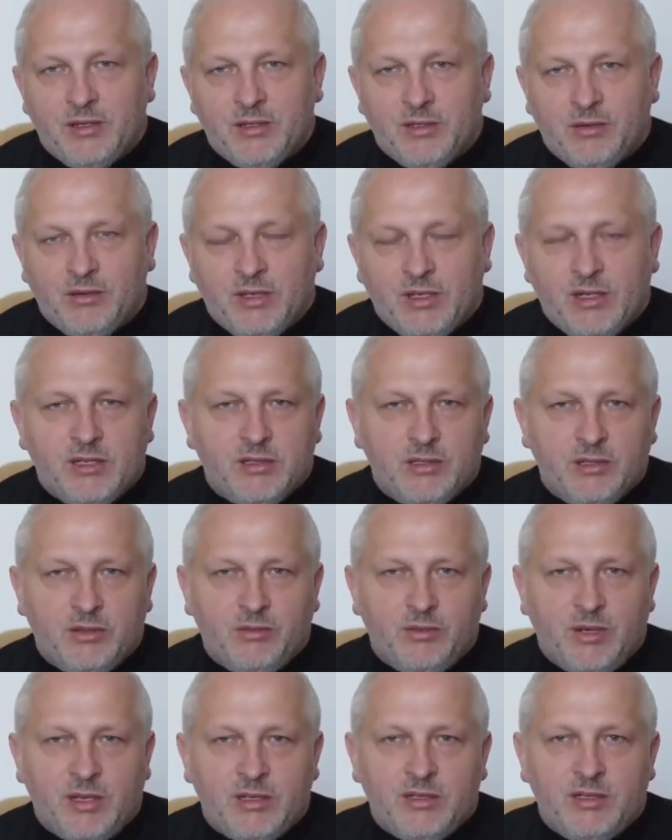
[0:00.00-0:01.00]
Są takie
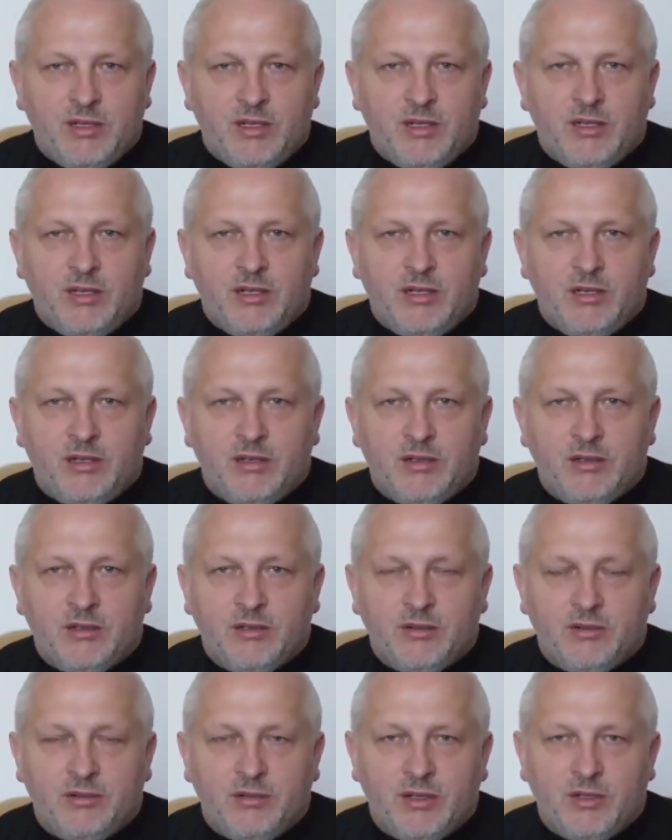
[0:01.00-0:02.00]
sytuacje,
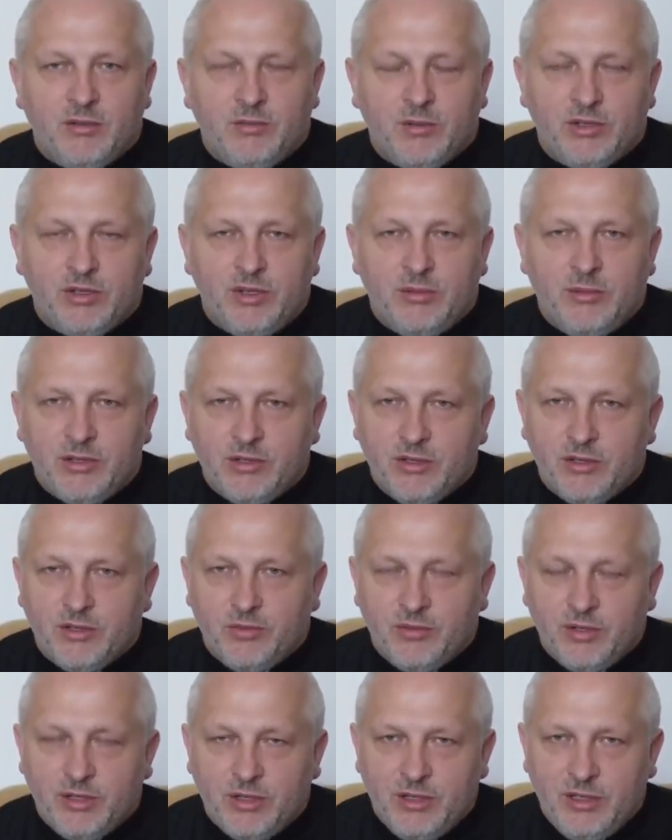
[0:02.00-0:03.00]
w których możemy
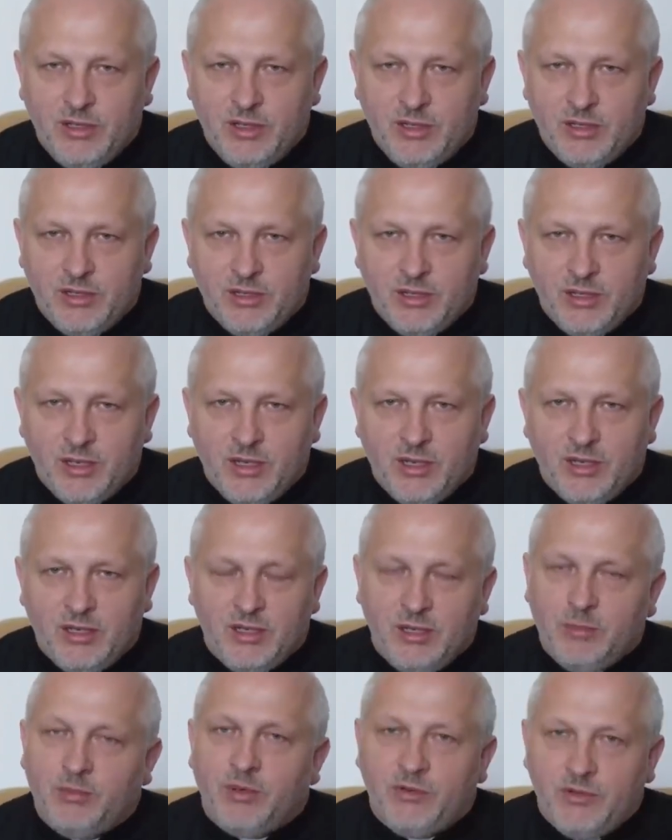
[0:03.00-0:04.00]
coś uczynić
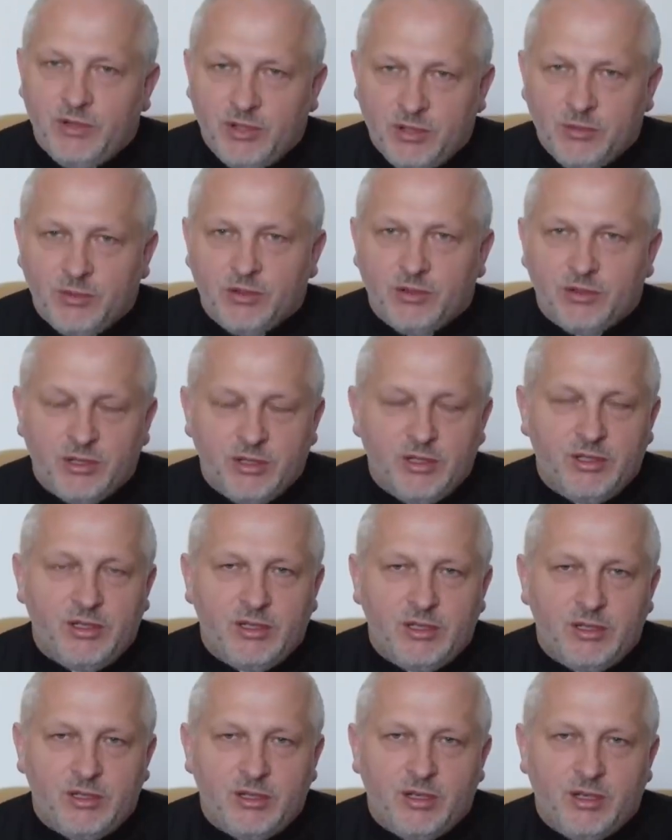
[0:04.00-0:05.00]
i powinniśmy to
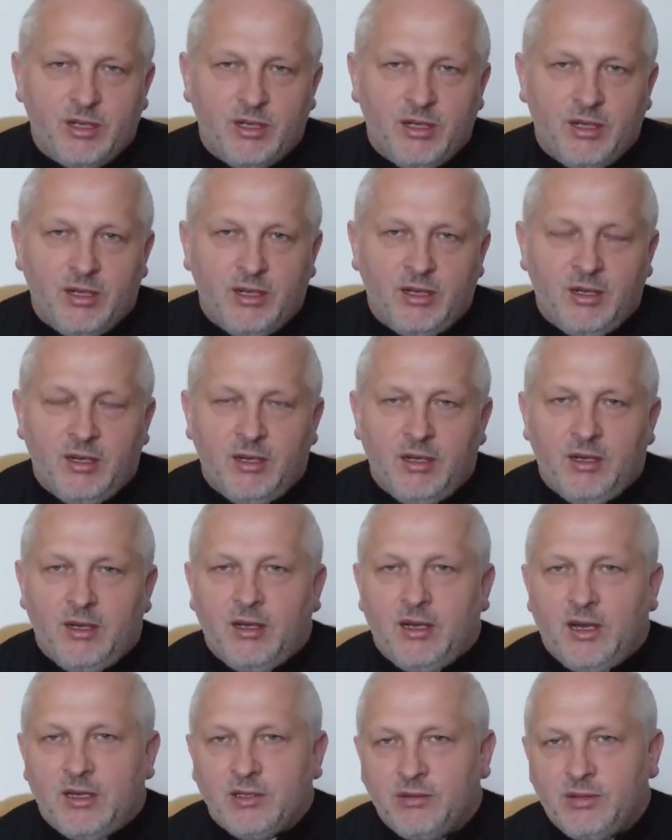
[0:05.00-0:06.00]
czynić,
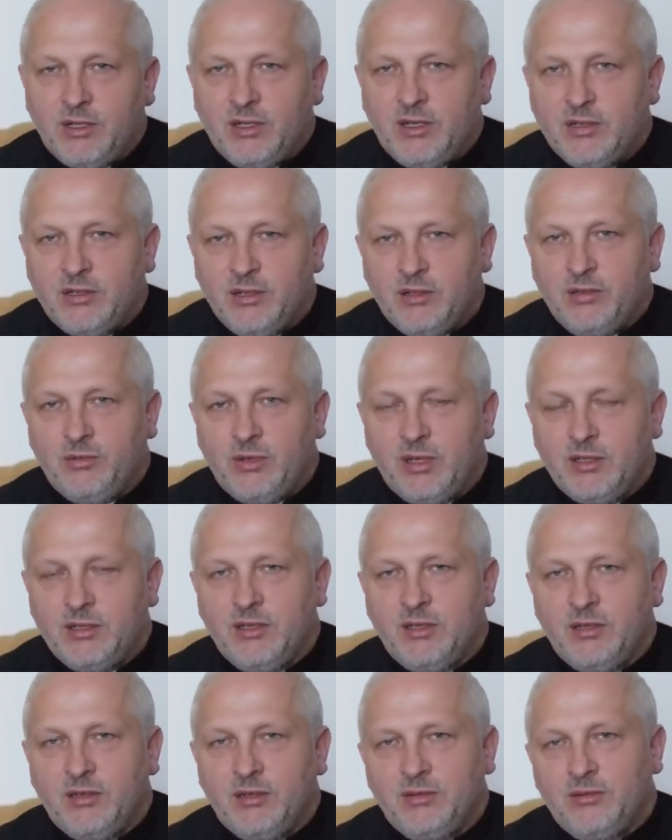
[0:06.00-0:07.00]
a są takie
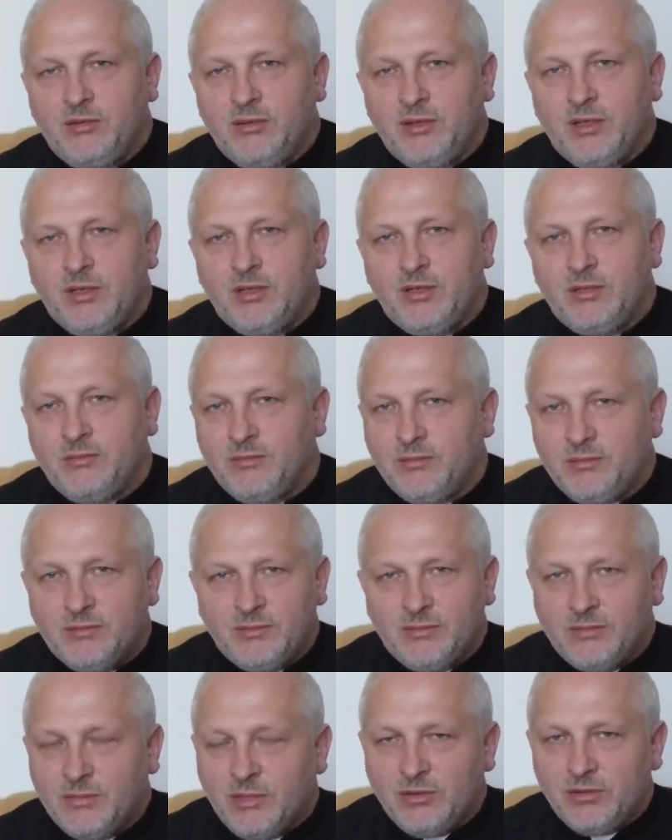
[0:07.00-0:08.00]
sytuacje, w których
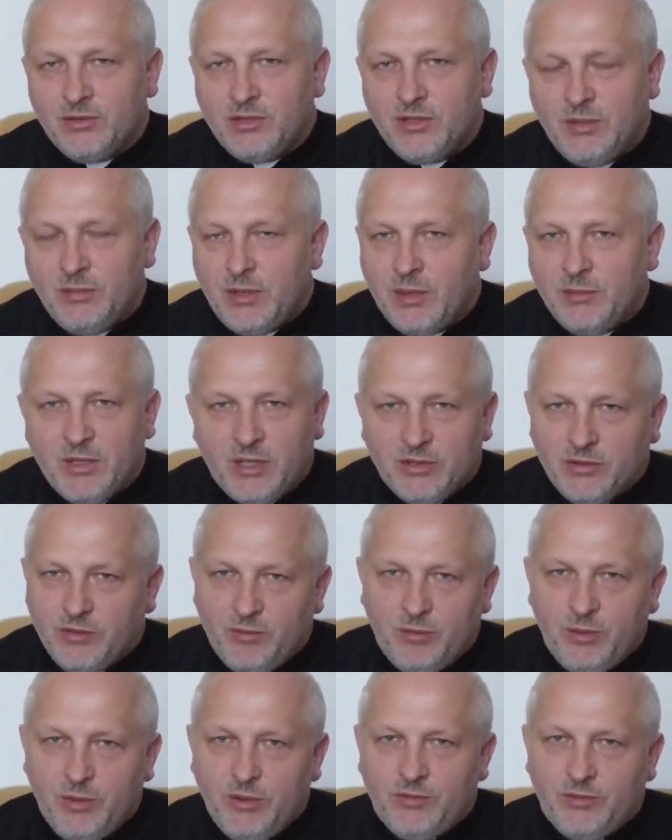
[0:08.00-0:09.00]
no, już nie mamy na to
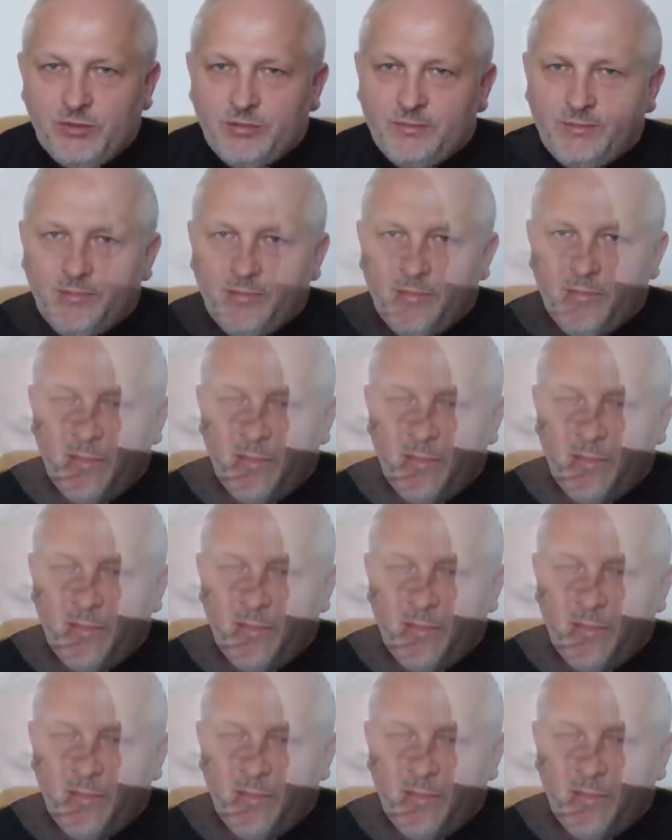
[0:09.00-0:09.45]
wpływu.